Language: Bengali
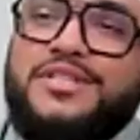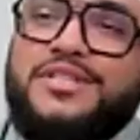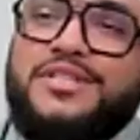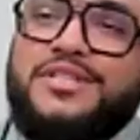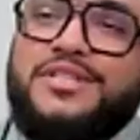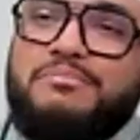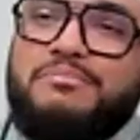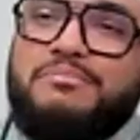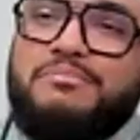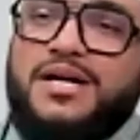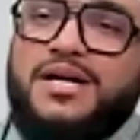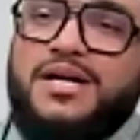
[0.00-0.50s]

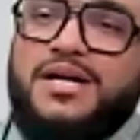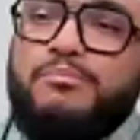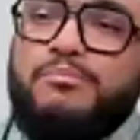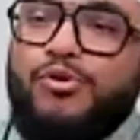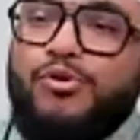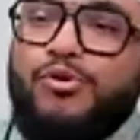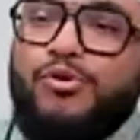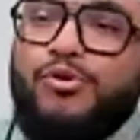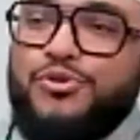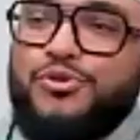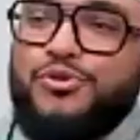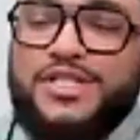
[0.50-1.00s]
বা
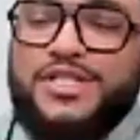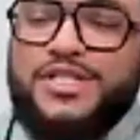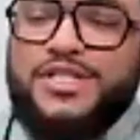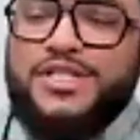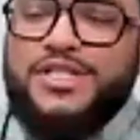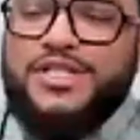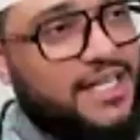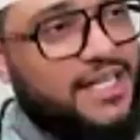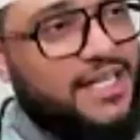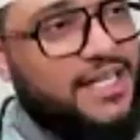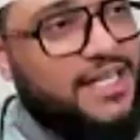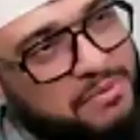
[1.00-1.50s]
বয়সের
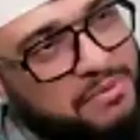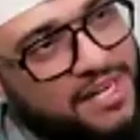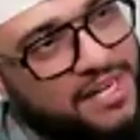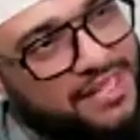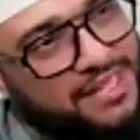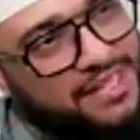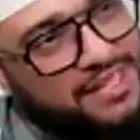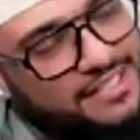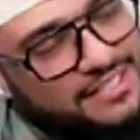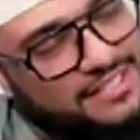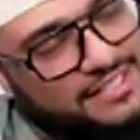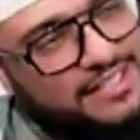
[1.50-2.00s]
শেষ ভাগে
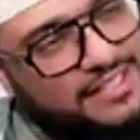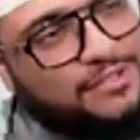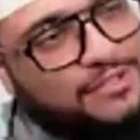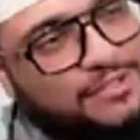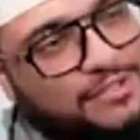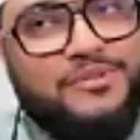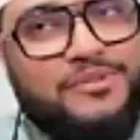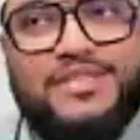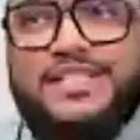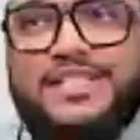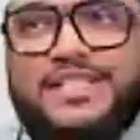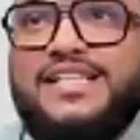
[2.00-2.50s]
এসেও
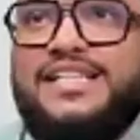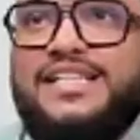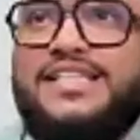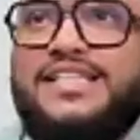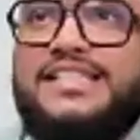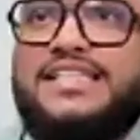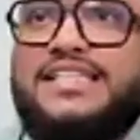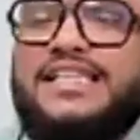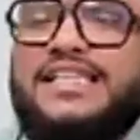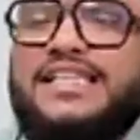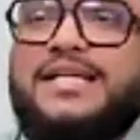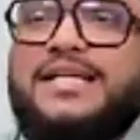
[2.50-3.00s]

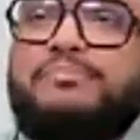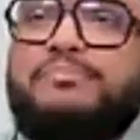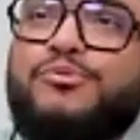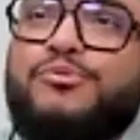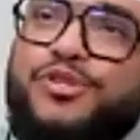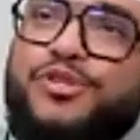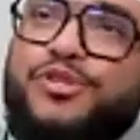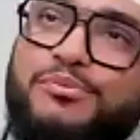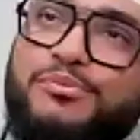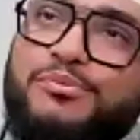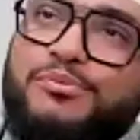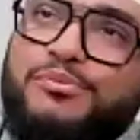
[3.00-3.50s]
নিজেকে
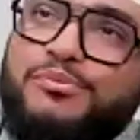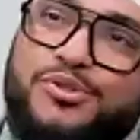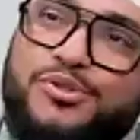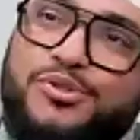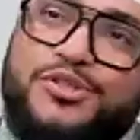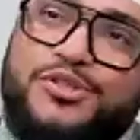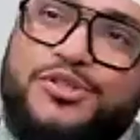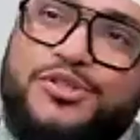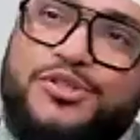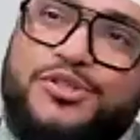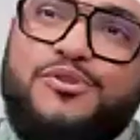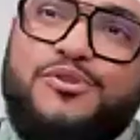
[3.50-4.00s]
পরিবর্তিত
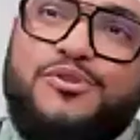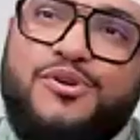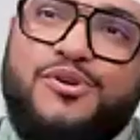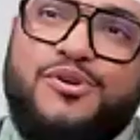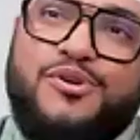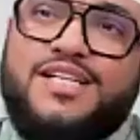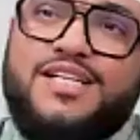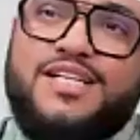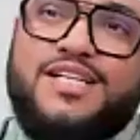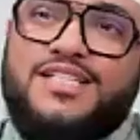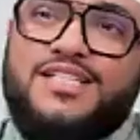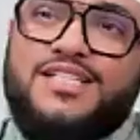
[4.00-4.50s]
করার
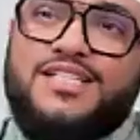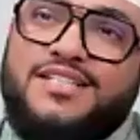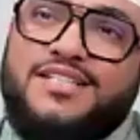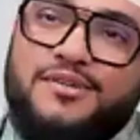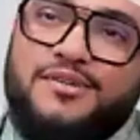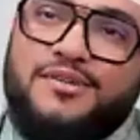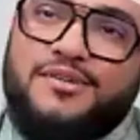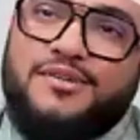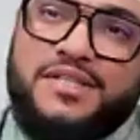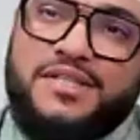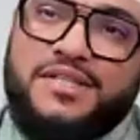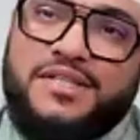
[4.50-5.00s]
চেষ্টা
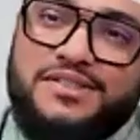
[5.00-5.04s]
করে